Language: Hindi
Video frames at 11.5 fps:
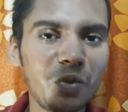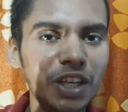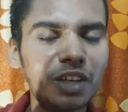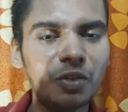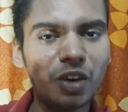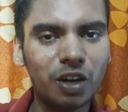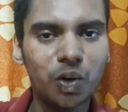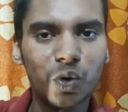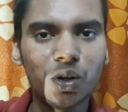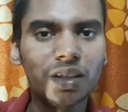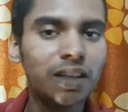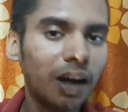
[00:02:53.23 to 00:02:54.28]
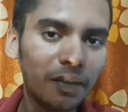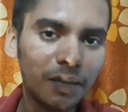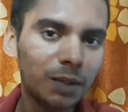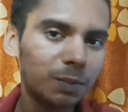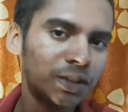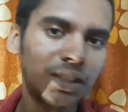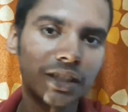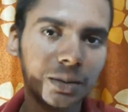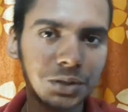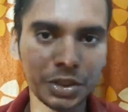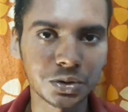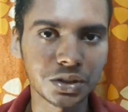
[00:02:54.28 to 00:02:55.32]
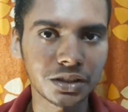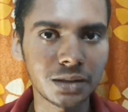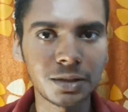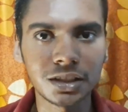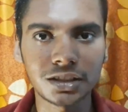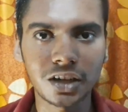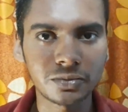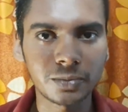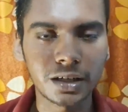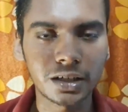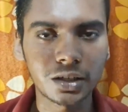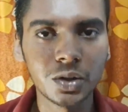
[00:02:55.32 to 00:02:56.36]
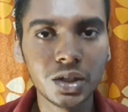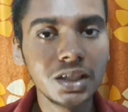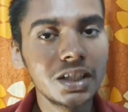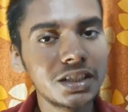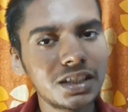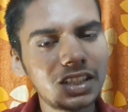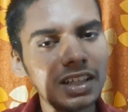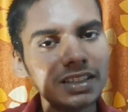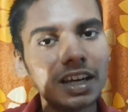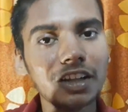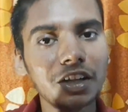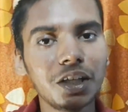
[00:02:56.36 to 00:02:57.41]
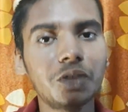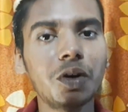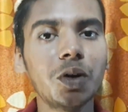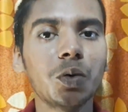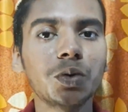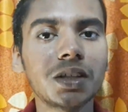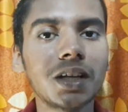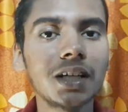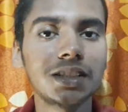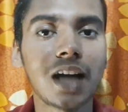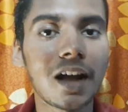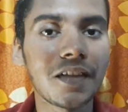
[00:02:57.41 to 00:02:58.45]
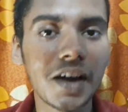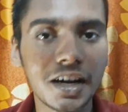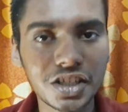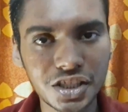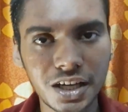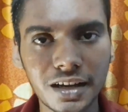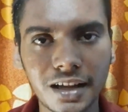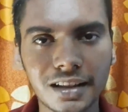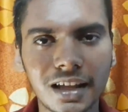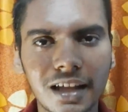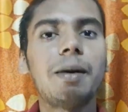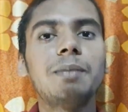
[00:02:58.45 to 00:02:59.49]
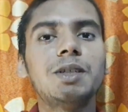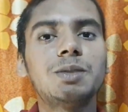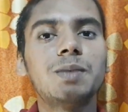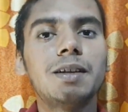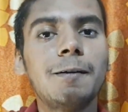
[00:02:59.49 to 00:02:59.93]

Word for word: इक्वल हो हंड्रेड परसेंट कभी नहीं हो सकता मैं साफ मान रहा हूँ जितना ज़्यादा इक्वल हो उतना ज़्यादा अच्छा रहता है तो इसमें